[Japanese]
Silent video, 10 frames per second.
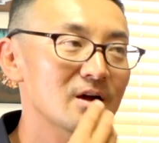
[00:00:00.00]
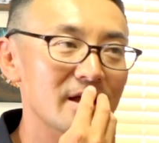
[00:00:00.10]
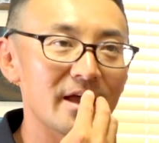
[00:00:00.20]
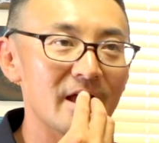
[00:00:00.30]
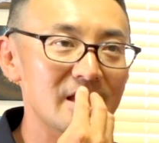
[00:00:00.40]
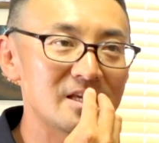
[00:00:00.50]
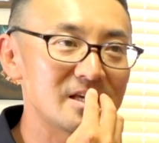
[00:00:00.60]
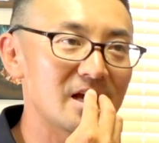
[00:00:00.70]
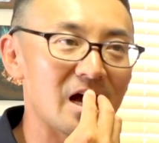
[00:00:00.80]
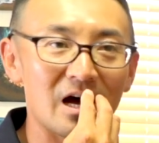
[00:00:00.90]
えー、
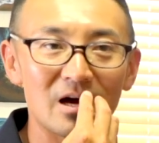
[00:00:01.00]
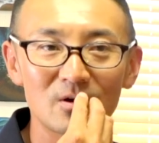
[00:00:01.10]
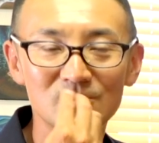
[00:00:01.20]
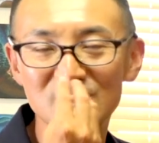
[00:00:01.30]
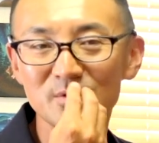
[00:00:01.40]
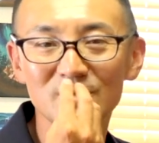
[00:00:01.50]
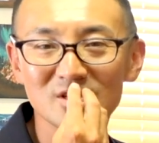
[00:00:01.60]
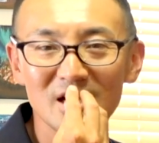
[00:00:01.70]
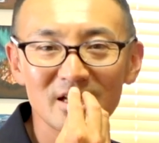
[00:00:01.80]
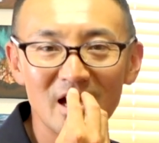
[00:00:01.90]
息が唇の
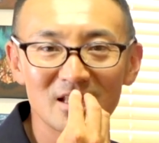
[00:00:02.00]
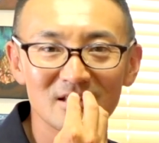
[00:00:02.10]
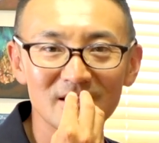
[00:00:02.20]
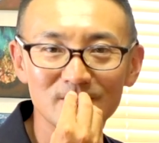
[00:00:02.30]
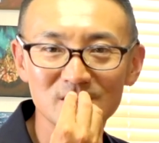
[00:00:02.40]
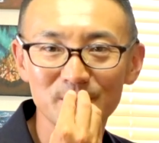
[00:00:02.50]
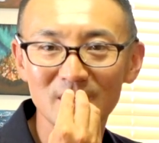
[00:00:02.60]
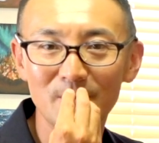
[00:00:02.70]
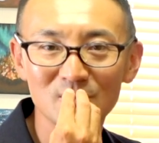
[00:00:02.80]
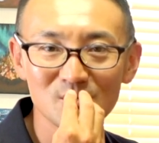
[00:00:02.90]
先に当たって唇
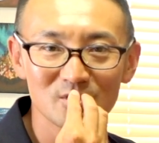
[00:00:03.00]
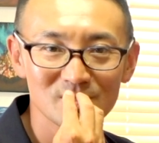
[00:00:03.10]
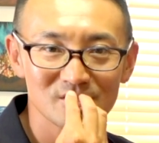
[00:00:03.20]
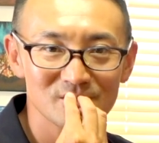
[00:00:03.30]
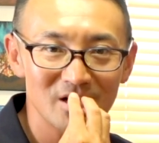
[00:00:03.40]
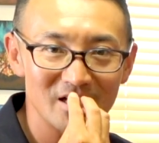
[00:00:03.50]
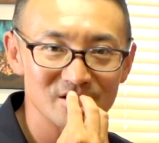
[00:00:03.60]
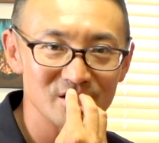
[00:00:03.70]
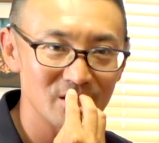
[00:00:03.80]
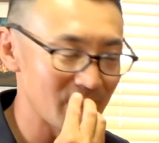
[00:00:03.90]
がもぞもぞする感
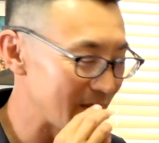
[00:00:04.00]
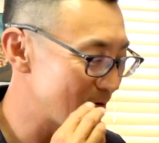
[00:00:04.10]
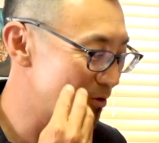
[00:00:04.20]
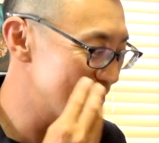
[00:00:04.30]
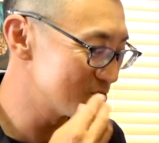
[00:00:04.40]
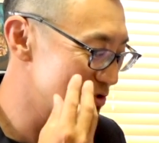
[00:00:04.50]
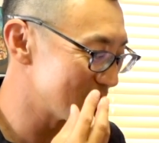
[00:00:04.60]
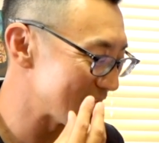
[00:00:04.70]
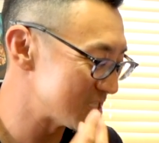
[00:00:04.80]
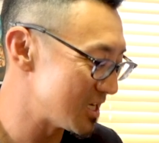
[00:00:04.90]
じ、はい、これをちょっと
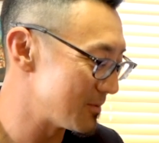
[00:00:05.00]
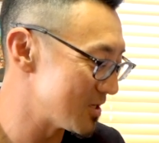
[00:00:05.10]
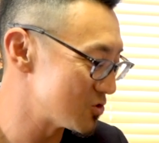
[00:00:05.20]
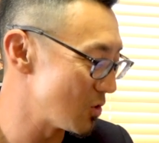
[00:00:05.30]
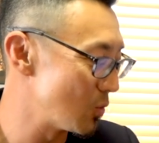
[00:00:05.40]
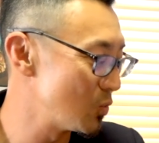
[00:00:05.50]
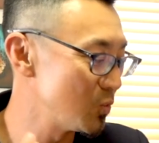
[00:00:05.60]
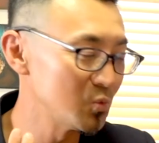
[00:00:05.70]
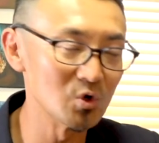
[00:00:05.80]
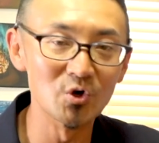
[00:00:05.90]
出していきましょう。「
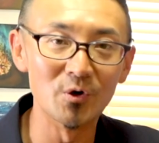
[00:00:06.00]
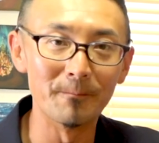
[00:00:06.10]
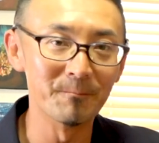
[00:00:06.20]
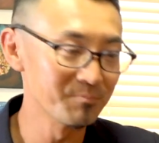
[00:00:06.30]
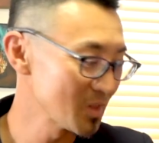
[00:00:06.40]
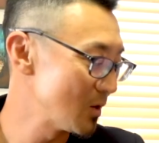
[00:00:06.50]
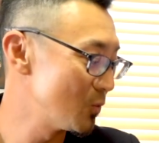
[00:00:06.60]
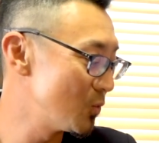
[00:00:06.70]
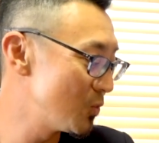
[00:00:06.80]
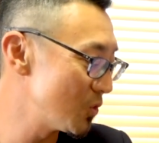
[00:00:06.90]
うーん」「
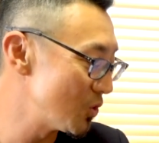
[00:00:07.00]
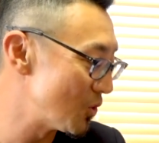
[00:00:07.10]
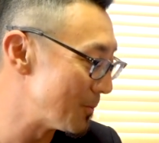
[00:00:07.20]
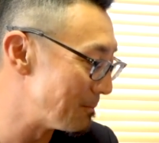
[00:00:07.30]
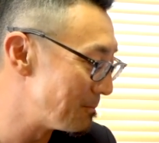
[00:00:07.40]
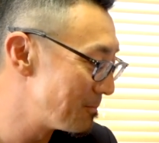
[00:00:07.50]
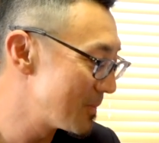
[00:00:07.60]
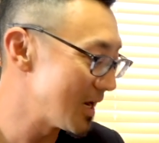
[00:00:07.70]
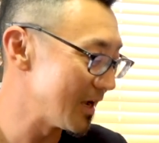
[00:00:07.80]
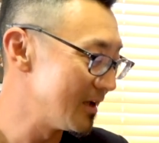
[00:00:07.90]
うーん」
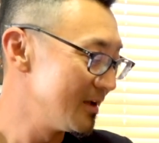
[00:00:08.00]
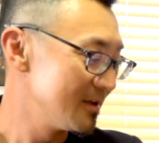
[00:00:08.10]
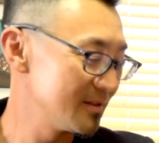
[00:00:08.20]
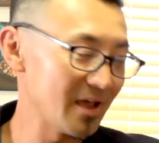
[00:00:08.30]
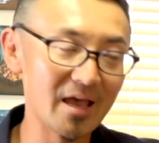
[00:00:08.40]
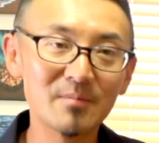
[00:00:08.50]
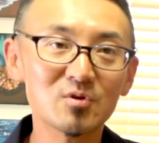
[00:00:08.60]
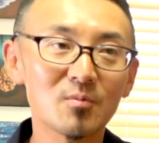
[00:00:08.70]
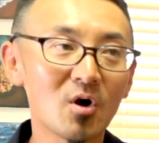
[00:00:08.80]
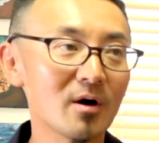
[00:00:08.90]
はいで M
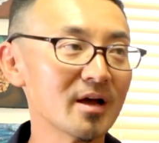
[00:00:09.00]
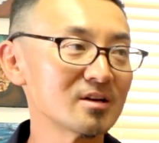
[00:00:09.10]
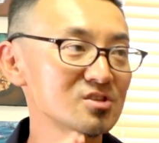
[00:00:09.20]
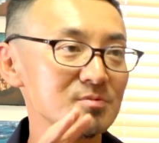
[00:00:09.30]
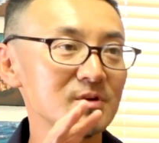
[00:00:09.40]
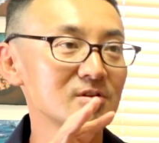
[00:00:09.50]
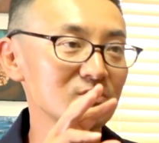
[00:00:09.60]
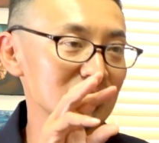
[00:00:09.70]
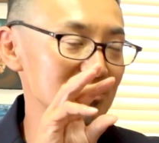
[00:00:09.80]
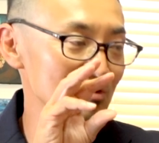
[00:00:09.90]
も、えー、唇
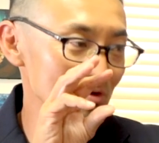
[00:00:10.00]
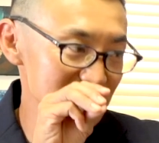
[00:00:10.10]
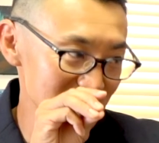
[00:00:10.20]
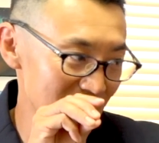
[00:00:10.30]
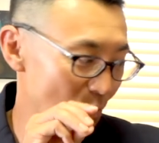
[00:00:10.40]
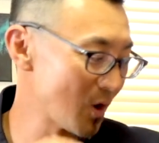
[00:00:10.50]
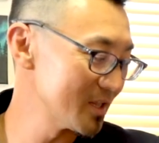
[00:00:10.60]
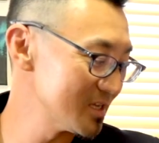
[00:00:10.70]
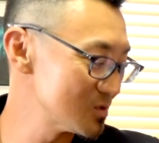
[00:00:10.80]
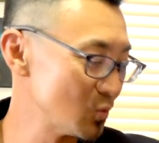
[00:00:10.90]
閉じたら終わり
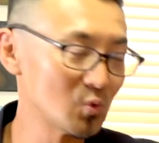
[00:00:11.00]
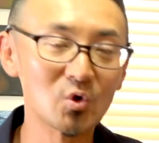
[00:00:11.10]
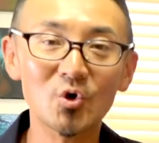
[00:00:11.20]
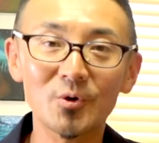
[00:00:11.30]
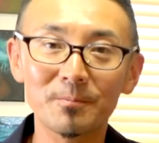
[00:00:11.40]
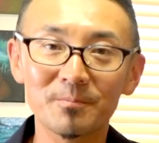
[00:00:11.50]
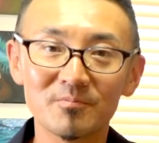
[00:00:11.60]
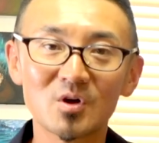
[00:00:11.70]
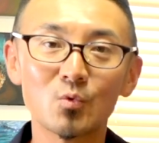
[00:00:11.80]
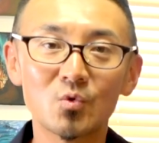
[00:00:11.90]
です。「うー
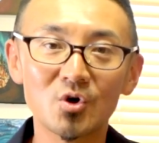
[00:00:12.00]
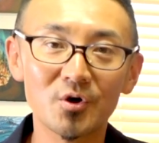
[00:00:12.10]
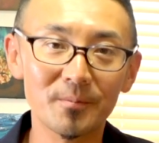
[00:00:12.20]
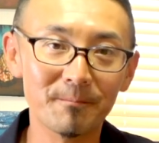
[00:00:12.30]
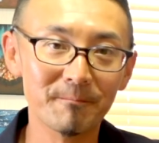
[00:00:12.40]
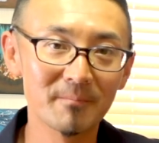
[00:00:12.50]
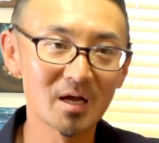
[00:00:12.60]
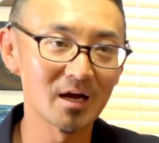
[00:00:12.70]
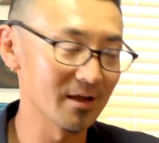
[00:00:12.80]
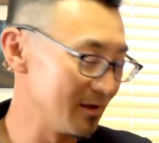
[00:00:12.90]
ん」「うーん」
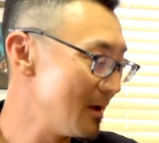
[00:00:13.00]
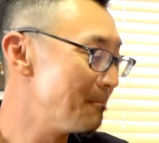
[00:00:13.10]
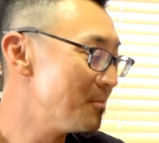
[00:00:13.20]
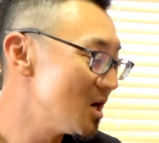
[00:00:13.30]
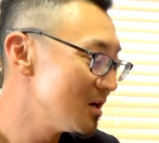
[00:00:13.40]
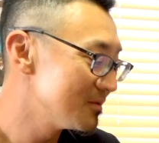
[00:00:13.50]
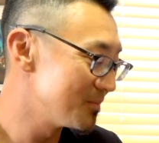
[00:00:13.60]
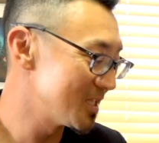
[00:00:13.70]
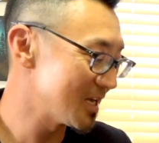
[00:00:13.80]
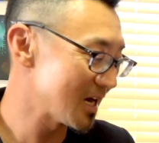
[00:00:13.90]
はい「む」
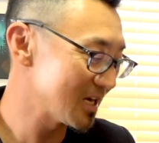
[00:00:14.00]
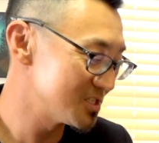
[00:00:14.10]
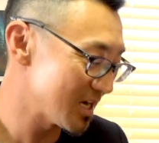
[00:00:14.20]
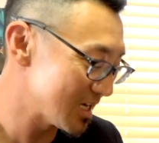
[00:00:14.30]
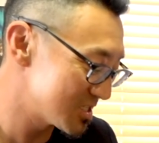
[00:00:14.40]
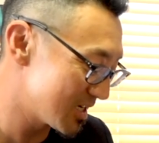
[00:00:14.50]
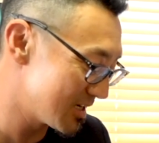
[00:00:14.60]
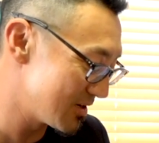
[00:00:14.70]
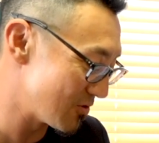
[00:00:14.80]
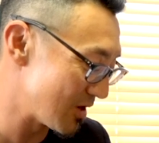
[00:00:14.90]
みたいな感じで弾かな
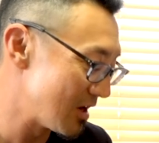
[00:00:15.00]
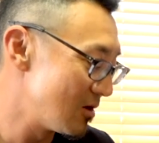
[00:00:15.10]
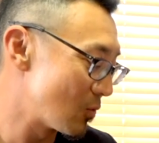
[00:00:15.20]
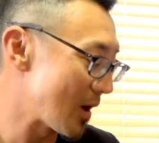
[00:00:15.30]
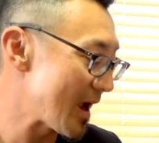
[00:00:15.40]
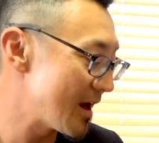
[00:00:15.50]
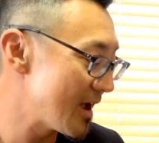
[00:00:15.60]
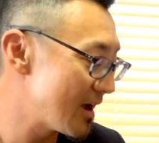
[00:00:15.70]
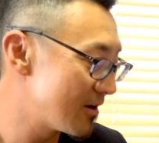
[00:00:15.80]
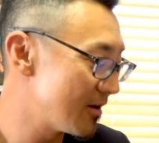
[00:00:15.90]
いように「right
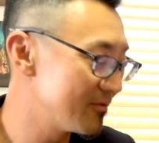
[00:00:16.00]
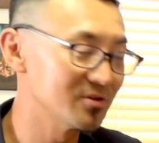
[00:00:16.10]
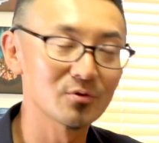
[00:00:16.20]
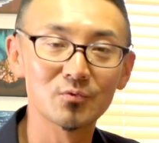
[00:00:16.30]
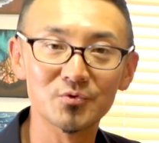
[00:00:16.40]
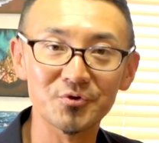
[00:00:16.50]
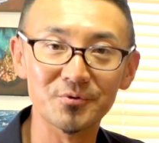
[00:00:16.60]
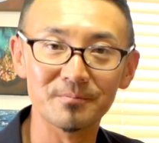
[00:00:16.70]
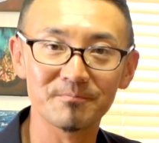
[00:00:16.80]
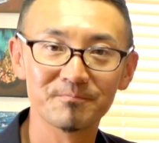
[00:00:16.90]
out of the
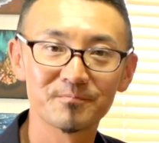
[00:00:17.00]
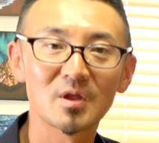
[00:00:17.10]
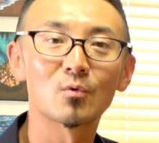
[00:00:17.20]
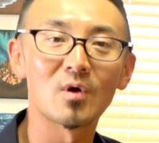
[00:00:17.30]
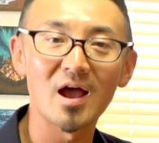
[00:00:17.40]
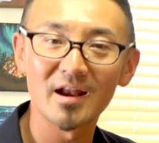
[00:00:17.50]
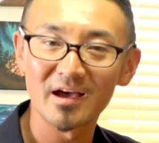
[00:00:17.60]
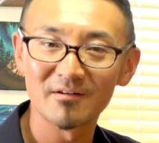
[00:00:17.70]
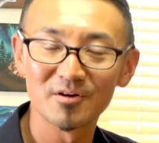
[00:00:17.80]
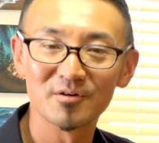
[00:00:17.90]
womb」「right
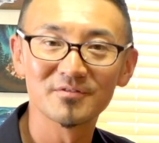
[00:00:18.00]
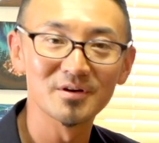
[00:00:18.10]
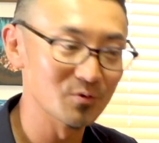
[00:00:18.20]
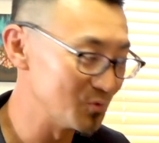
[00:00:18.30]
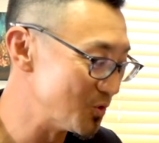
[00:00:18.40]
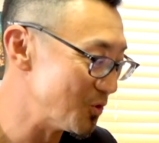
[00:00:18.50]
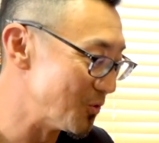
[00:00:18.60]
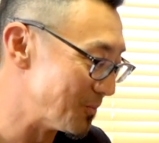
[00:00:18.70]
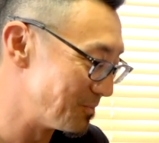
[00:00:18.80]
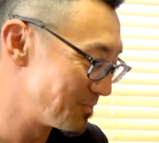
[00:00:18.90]
out of the
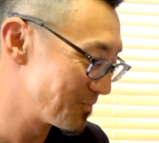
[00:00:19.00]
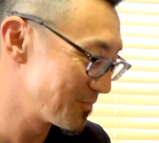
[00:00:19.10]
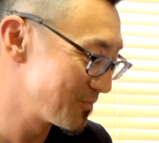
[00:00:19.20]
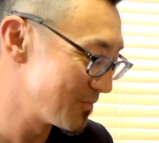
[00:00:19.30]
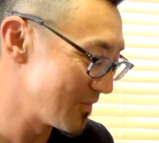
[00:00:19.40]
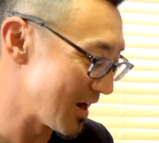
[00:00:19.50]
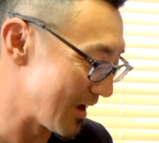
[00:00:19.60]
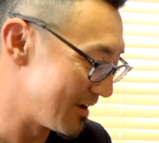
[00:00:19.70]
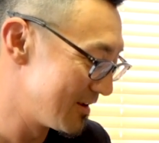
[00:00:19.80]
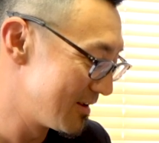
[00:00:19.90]
womb」はい